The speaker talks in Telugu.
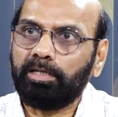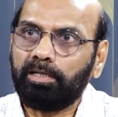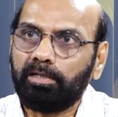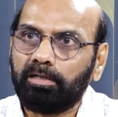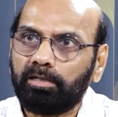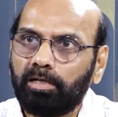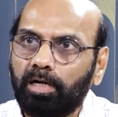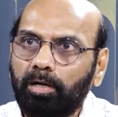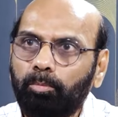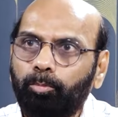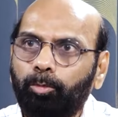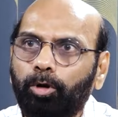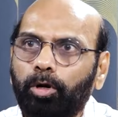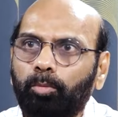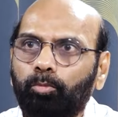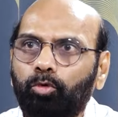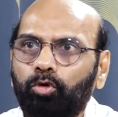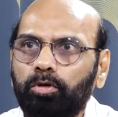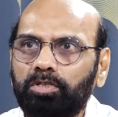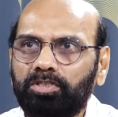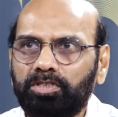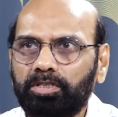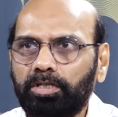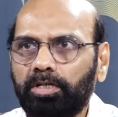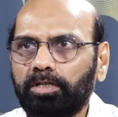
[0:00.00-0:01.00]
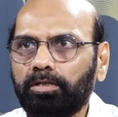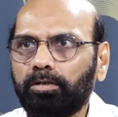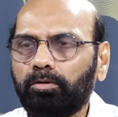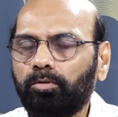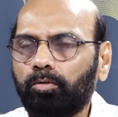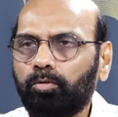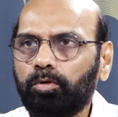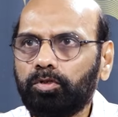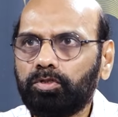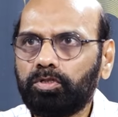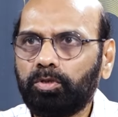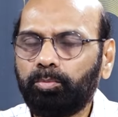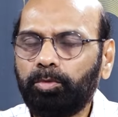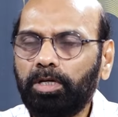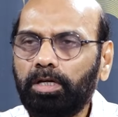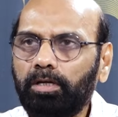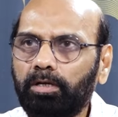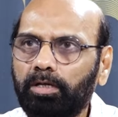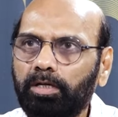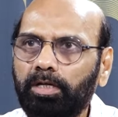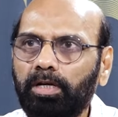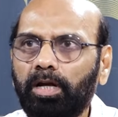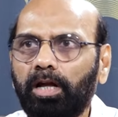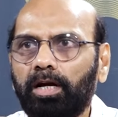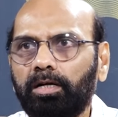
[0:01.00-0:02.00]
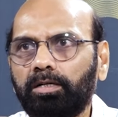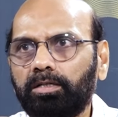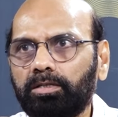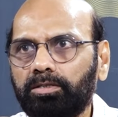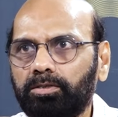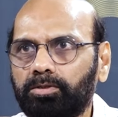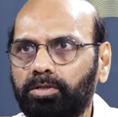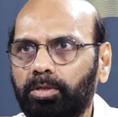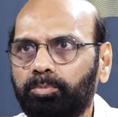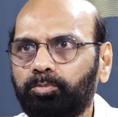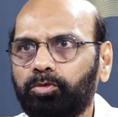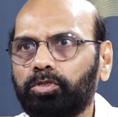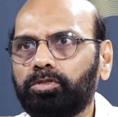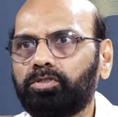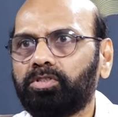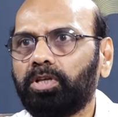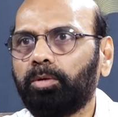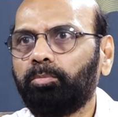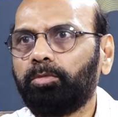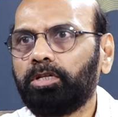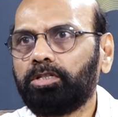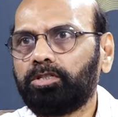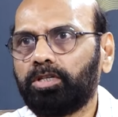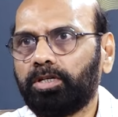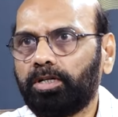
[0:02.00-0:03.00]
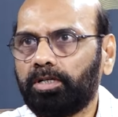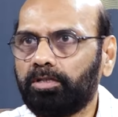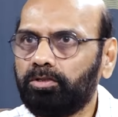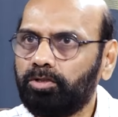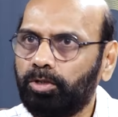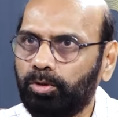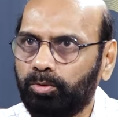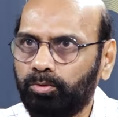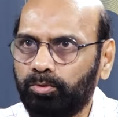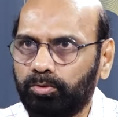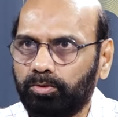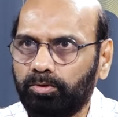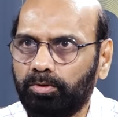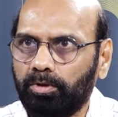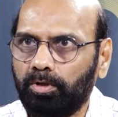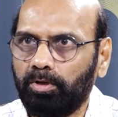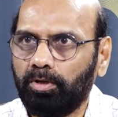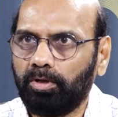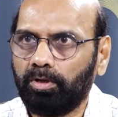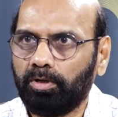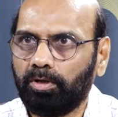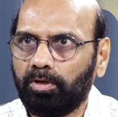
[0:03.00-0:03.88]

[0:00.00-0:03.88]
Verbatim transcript: ఇంకా ప్రమోట్ చేయడం కోసమే ఇలాంటి స్టెప్స్ సెబీ చేయడం జరుగుతుంది